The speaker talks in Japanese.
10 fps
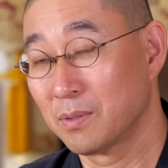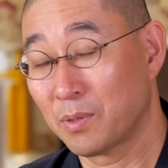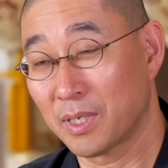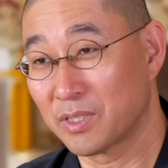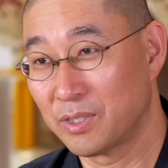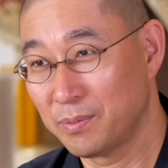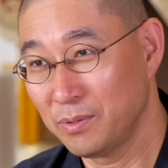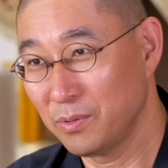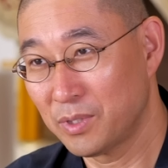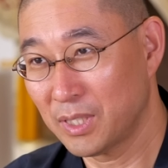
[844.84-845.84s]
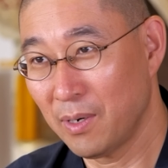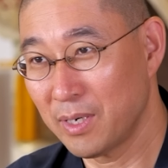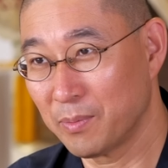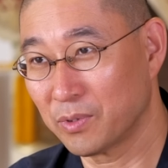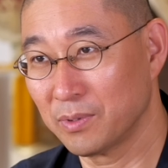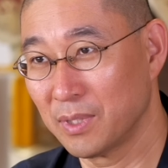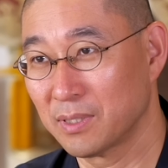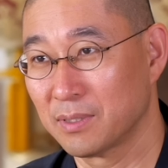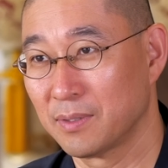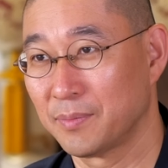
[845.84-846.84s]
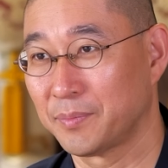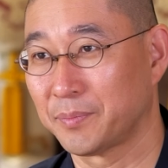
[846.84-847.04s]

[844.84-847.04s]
これが自分の内側に向くんです。